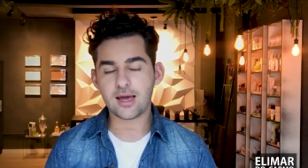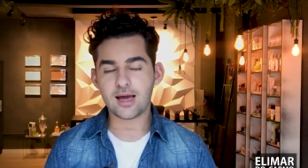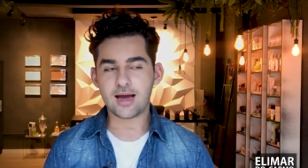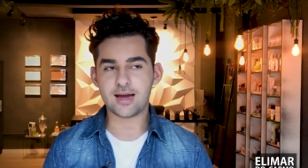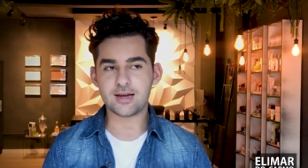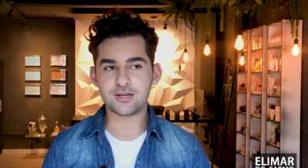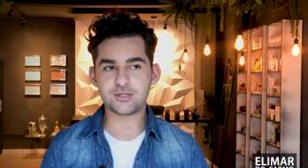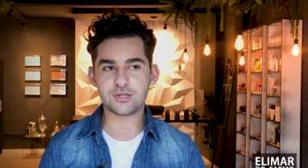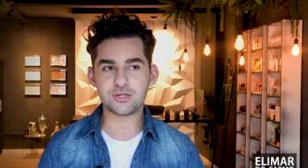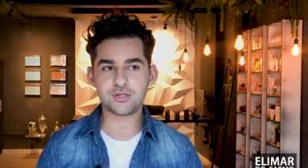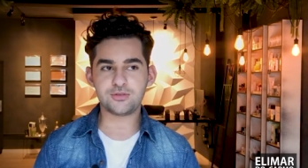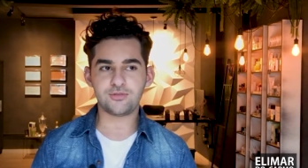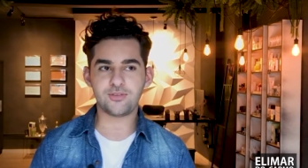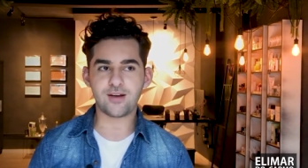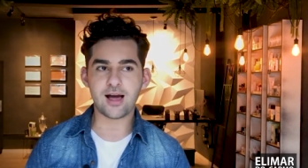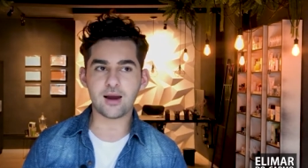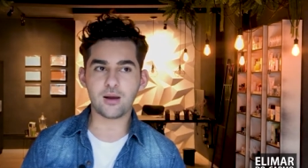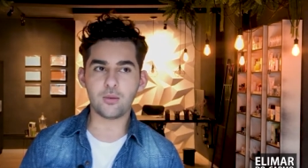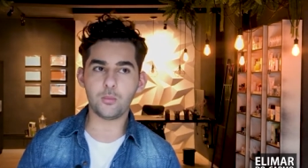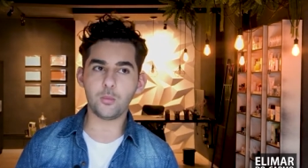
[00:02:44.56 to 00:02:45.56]
A gente
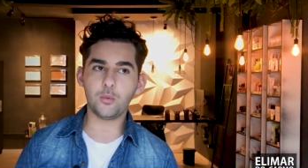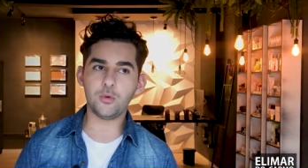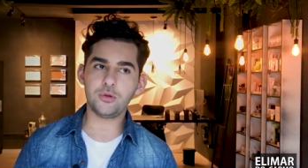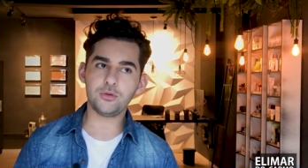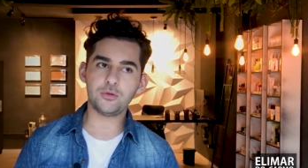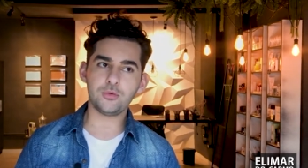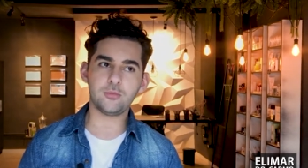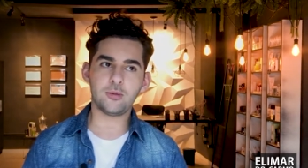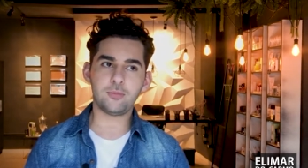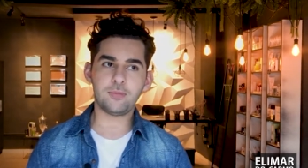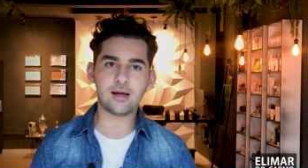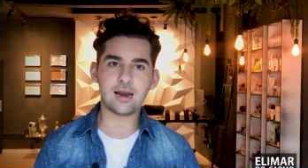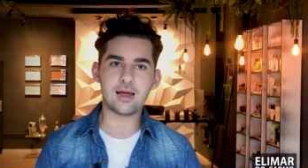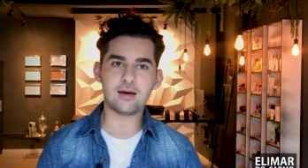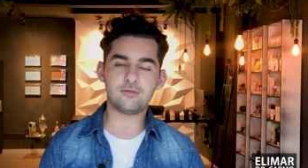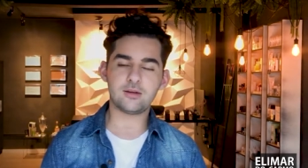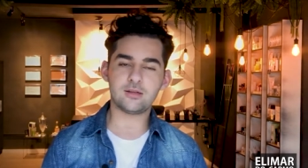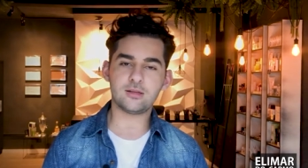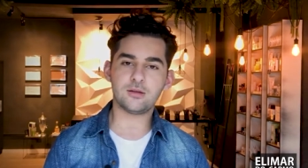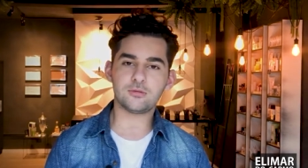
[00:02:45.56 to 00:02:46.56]
fala muito uma
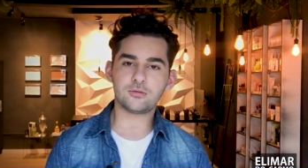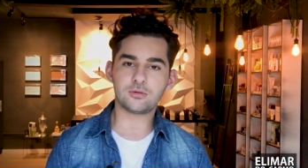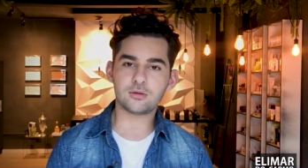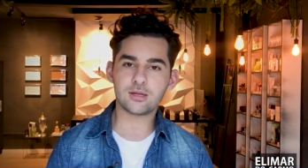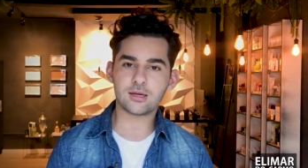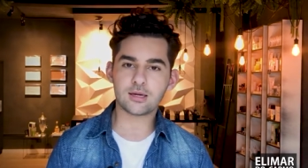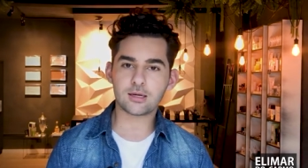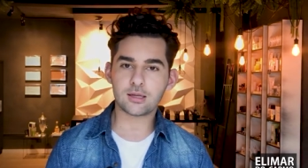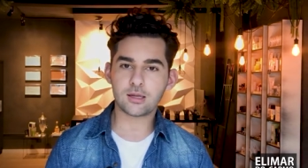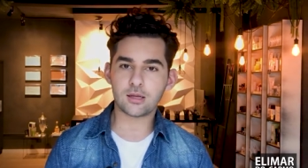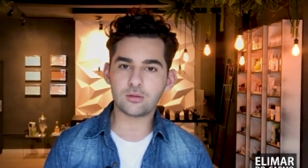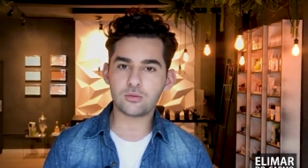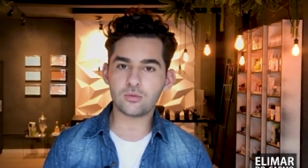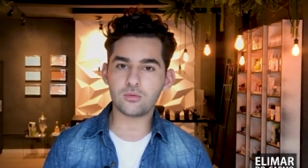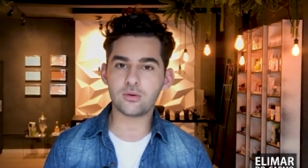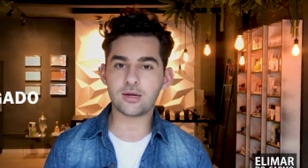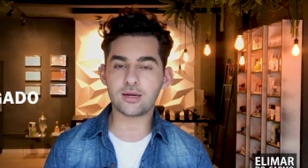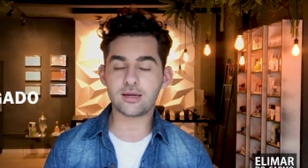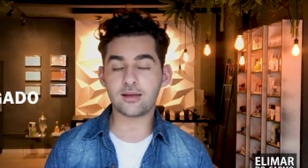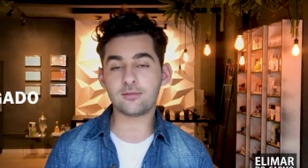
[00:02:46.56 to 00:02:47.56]
palavra dentro da
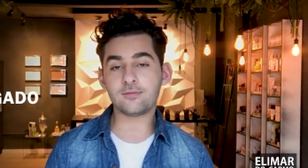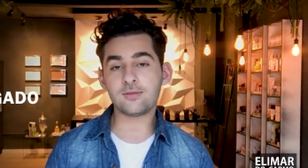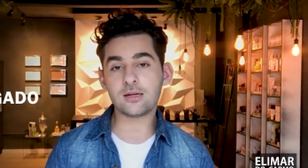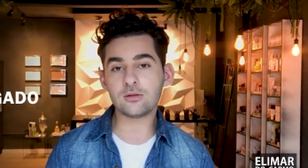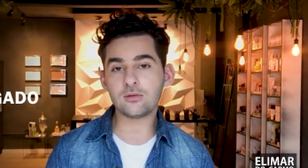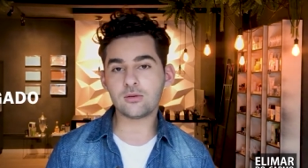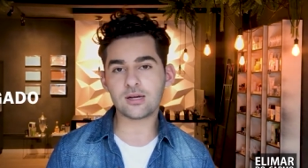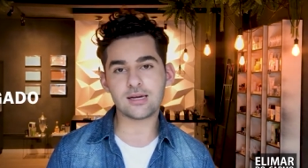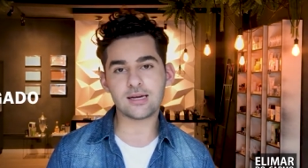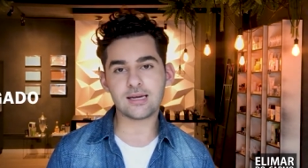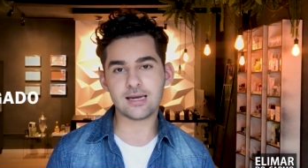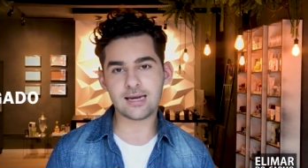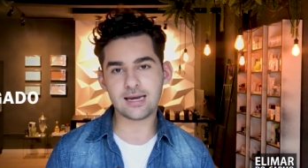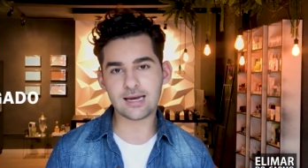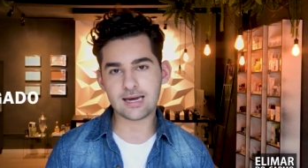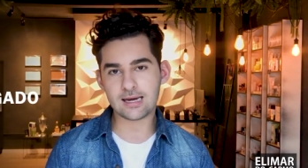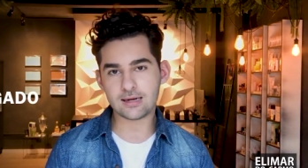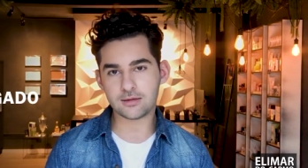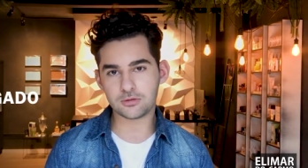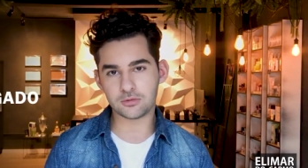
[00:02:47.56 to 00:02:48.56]
arquitetura que é valor
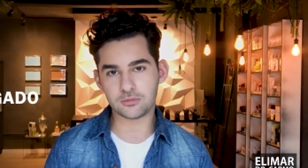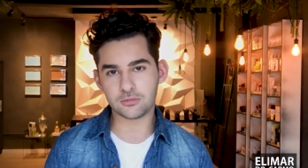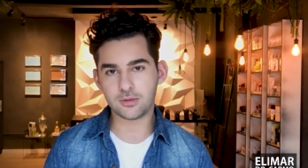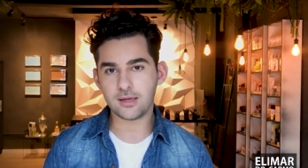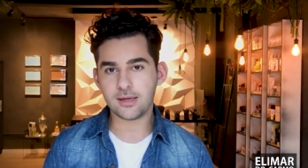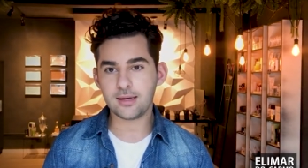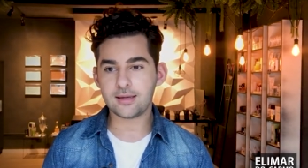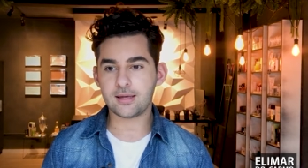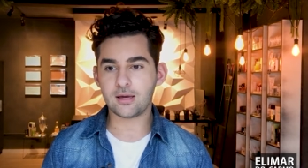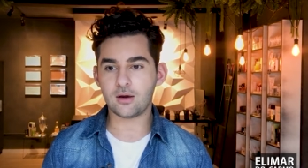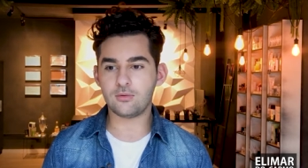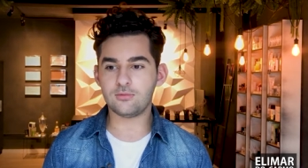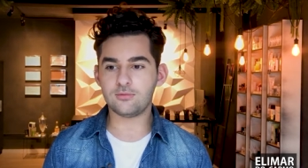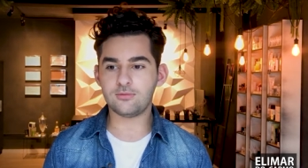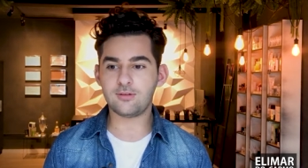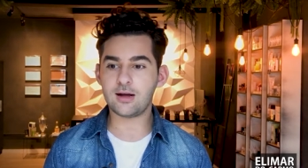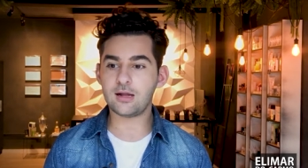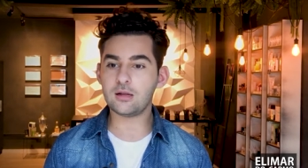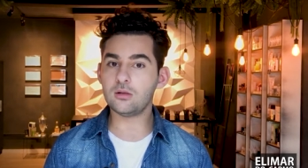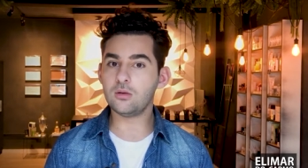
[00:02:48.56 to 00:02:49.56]
agregado, que é um
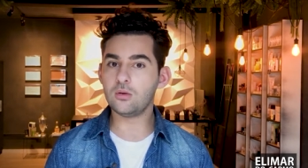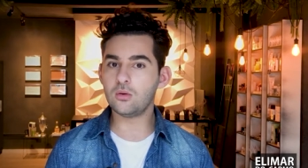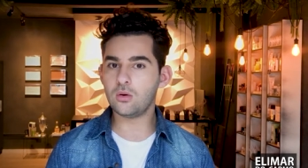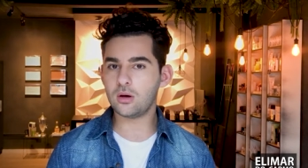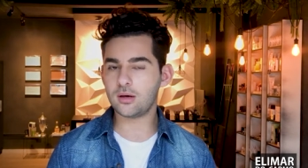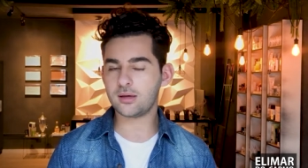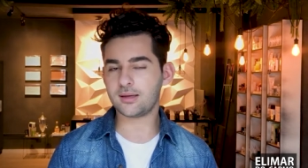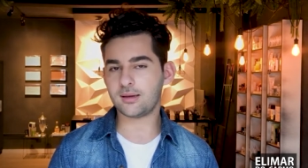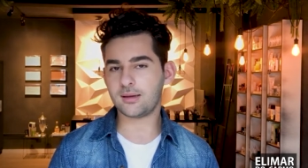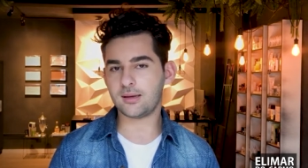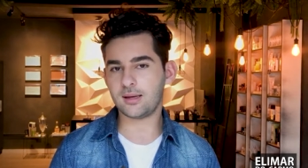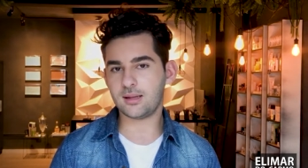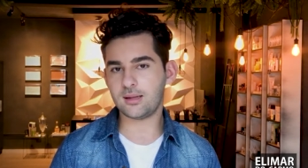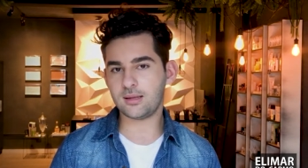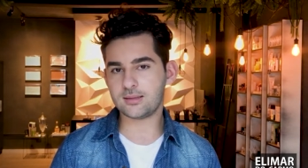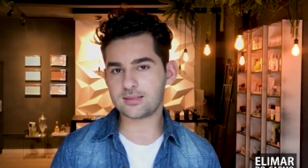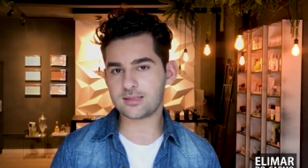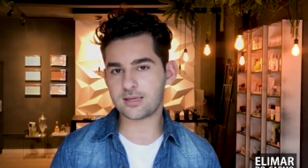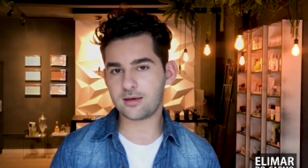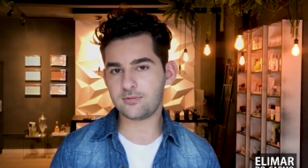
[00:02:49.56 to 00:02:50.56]
valor que
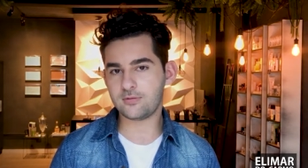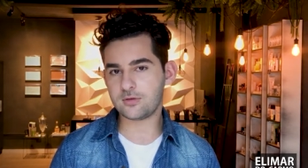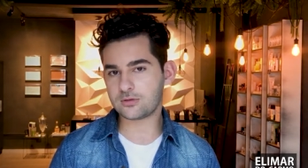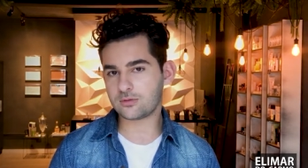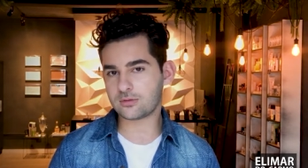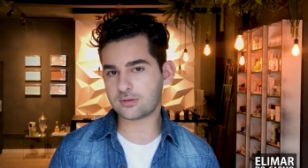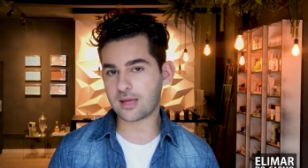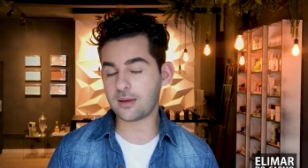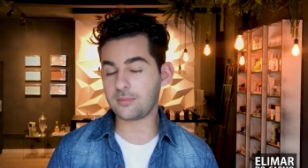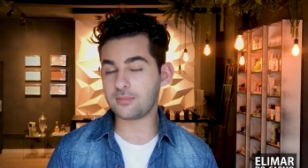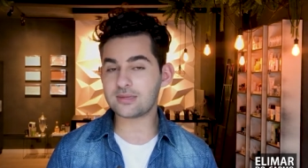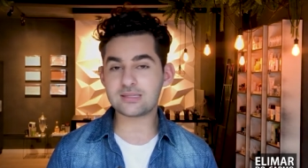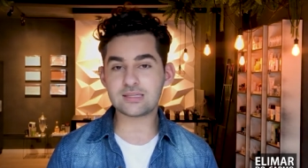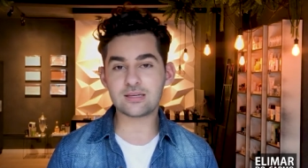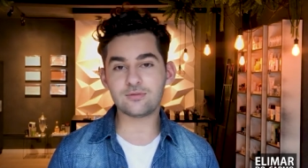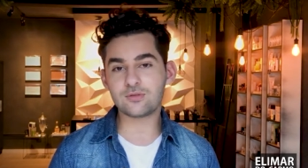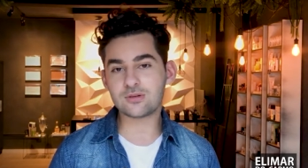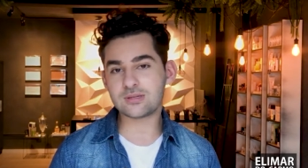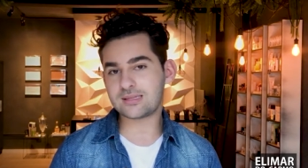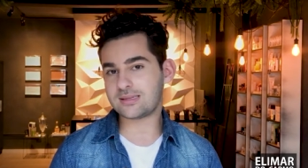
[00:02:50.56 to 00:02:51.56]
aquele serviço tem, mas
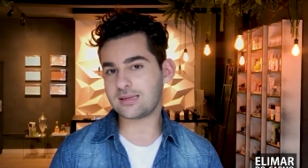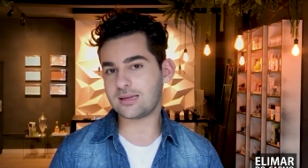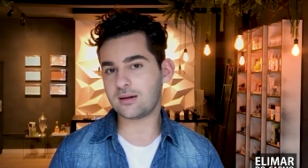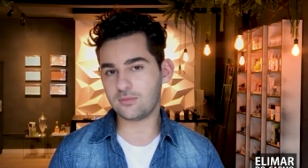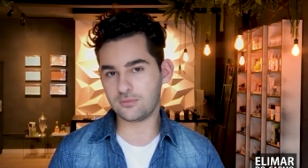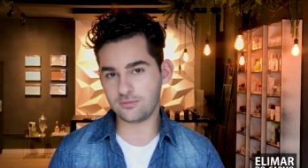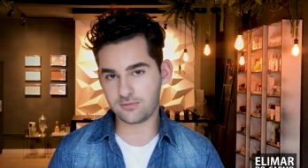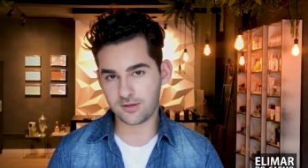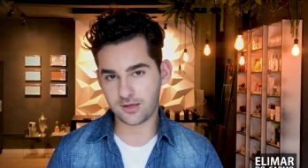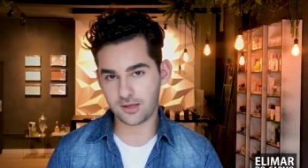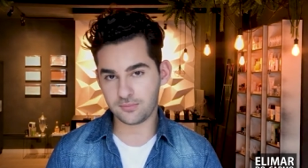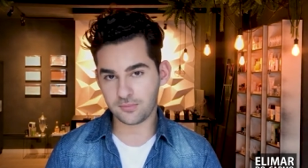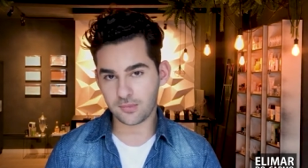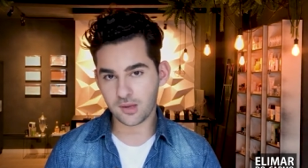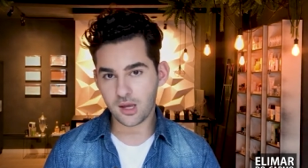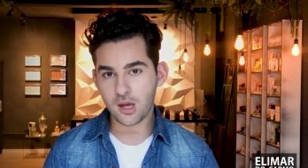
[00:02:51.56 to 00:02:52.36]
que você não vê.